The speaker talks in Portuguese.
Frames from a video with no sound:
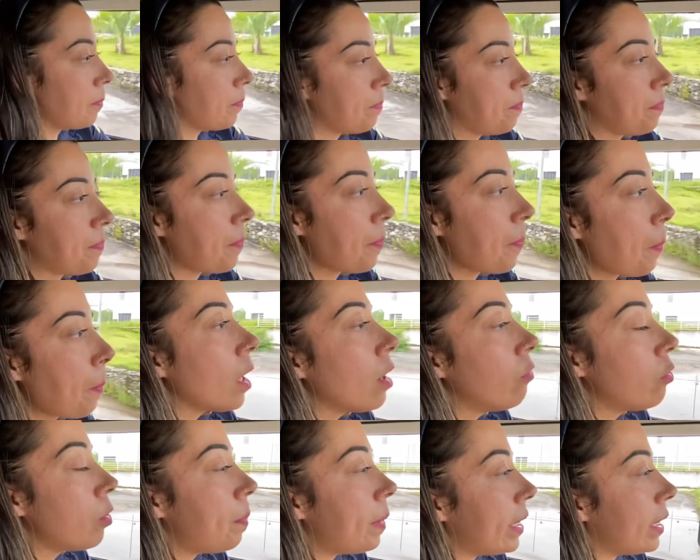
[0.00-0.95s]
vai reto.
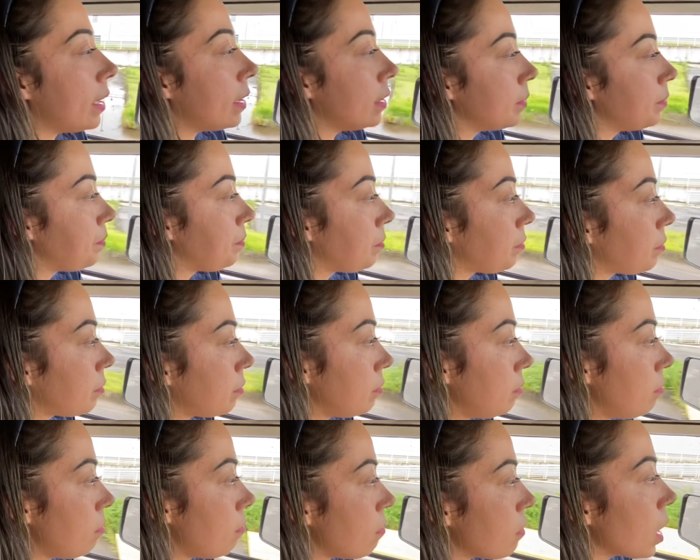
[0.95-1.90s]
Vou parar. Lá,
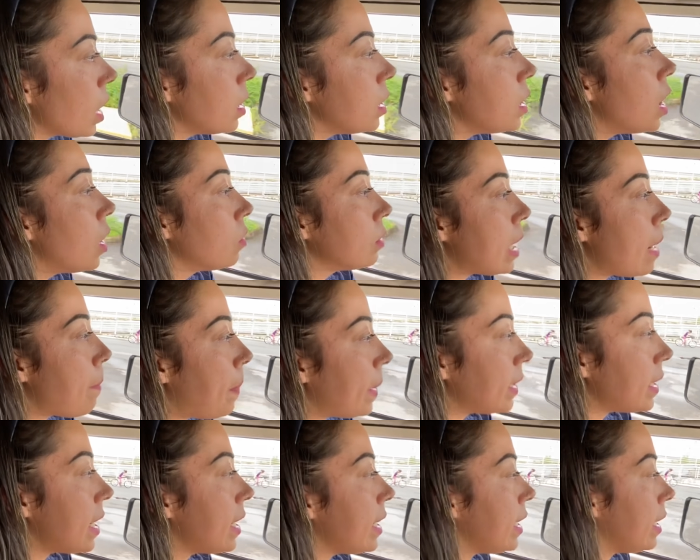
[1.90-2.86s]
Lene, você sobe lá. Não, dá
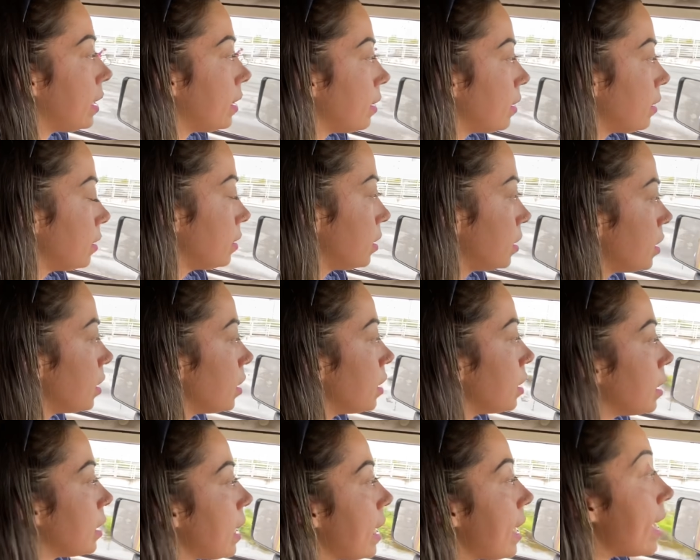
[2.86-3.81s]
pra dar ré. Sobe lá,
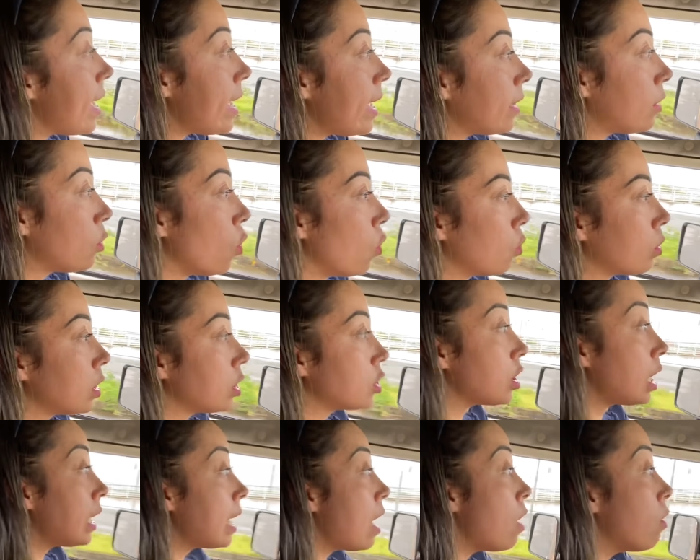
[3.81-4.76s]
Lene. É,
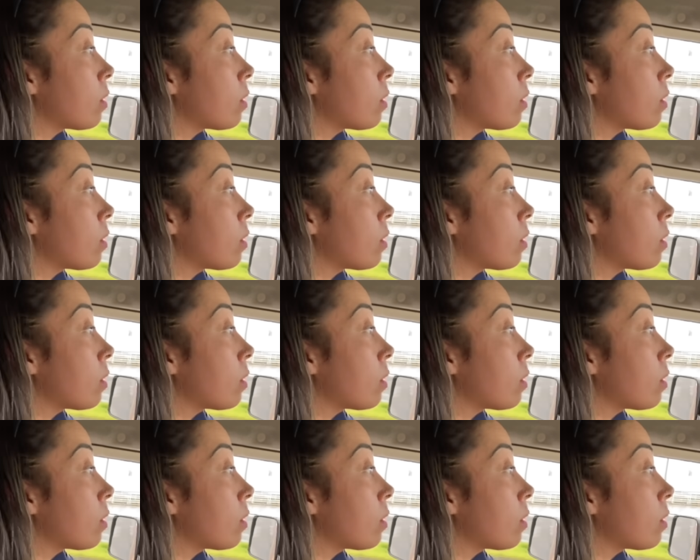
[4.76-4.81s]
Douglas, olha lá, o